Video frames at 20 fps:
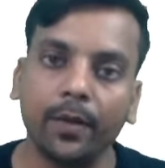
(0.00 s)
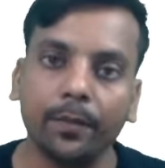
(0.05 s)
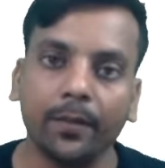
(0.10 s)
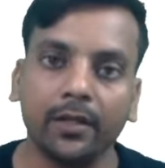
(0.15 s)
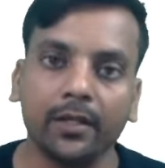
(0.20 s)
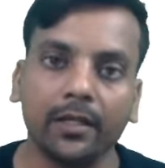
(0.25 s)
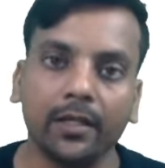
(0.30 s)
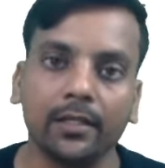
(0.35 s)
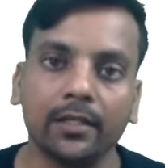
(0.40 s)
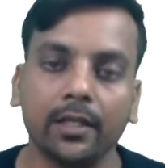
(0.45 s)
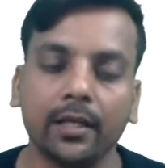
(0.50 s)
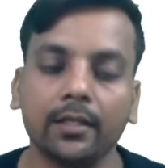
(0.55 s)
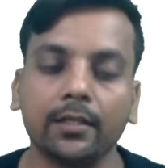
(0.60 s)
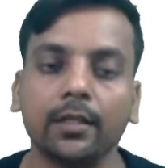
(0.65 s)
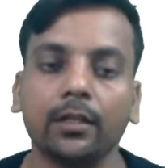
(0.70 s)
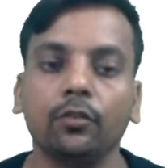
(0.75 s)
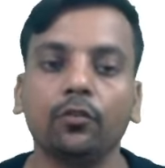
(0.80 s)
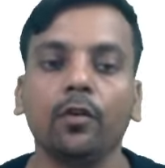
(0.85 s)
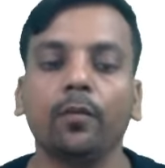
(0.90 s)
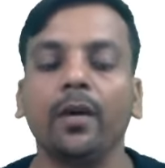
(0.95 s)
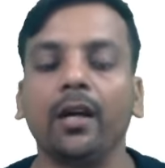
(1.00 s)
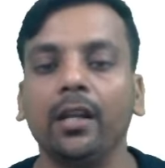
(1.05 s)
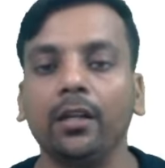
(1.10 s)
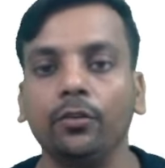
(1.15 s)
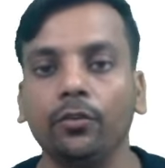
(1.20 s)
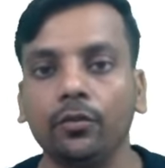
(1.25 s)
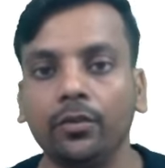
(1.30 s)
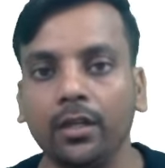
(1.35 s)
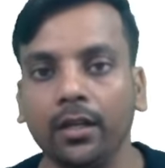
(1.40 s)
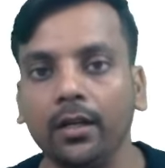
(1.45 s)
पेपर के साथ साथ जो हमारे
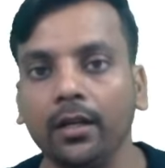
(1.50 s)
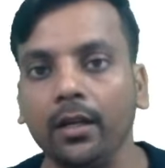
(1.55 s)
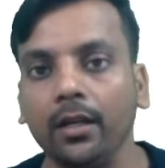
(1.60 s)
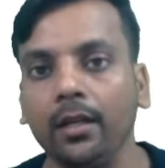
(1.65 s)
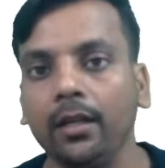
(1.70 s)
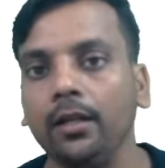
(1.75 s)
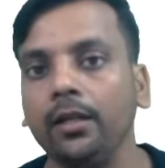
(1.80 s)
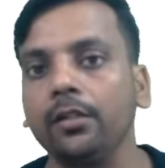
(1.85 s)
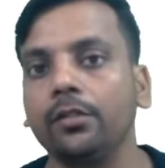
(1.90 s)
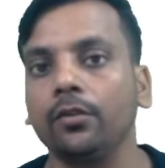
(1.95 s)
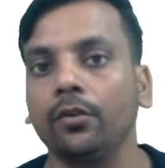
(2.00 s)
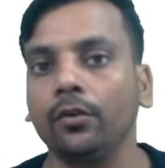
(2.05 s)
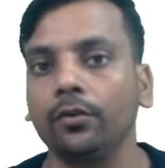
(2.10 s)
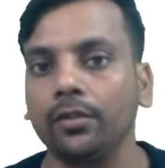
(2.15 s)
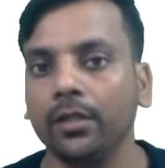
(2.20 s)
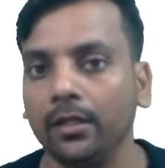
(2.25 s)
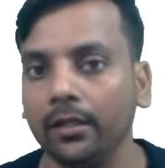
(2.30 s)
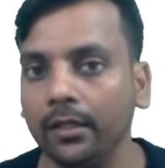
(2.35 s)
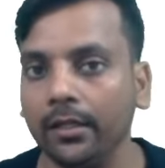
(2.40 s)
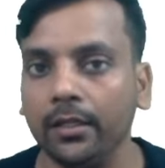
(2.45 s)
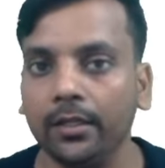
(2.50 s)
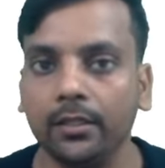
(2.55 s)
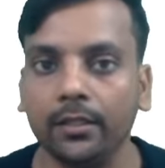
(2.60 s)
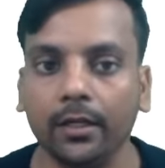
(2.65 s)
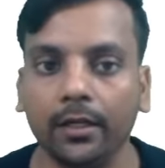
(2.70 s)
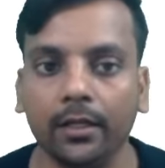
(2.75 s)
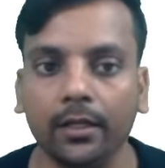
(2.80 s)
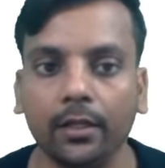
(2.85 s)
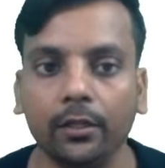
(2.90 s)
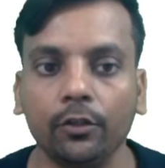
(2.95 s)
जो जनरल इंग्लिश और जनरल
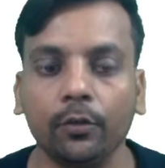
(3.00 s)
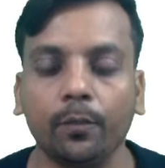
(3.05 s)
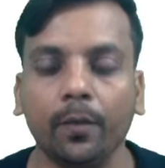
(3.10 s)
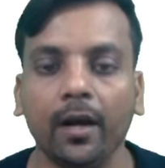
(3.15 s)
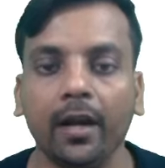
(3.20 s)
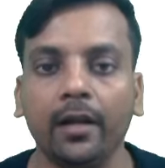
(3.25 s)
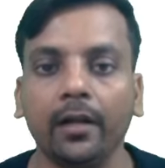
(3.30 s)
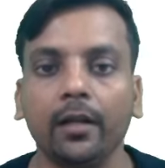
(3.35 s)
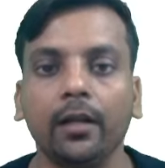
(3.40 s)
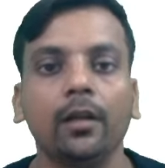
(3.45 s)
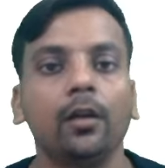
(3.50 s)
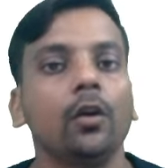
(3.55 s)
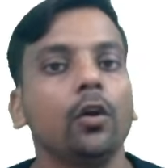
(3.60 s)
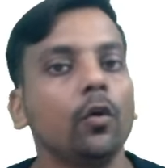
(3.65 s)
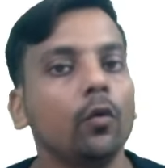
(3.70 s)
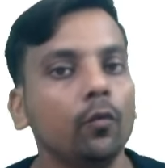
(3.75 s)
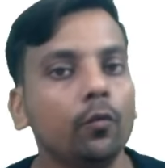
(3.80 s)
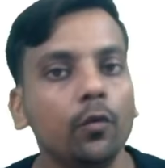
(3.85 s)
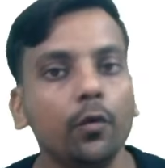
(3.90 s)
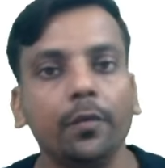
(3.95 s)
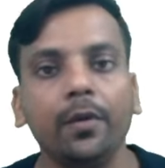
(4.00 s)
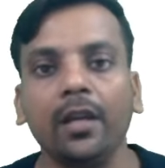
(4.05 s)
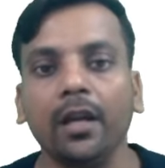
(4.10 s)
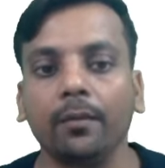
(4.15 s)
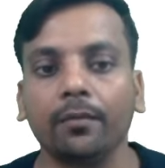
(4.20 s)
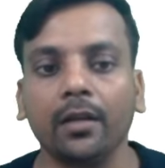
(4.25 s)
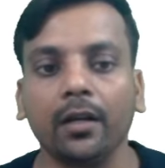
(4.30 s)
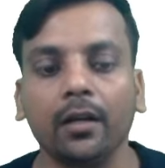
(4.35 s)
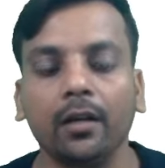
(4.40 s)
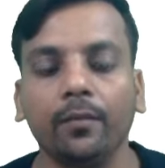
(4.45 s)
स्टडी के जो पार्ट हैं वो भी
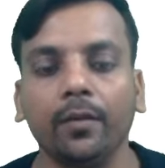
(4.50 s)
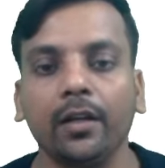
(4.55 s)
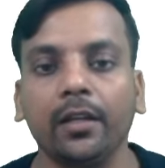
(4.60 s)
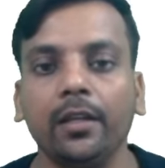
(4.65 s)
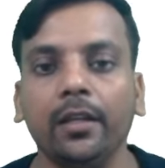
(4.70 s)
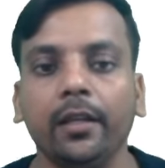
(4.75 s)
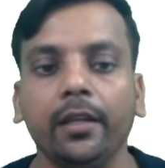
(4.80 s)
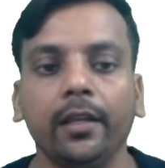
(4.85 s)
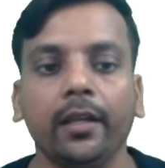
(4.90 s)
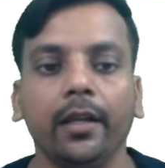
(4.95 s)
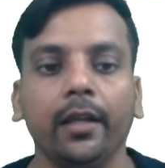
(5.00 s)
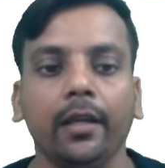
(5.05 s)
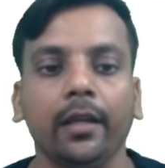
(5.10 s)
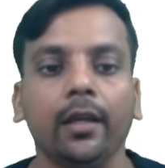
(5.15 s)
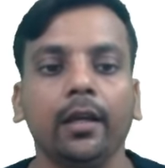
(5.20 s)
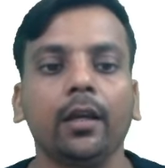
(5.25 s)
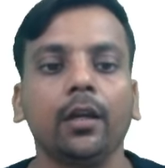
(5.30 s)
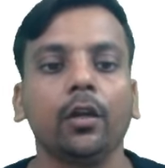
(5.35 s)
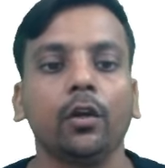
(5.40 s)
आपके कवर किए जाएंगे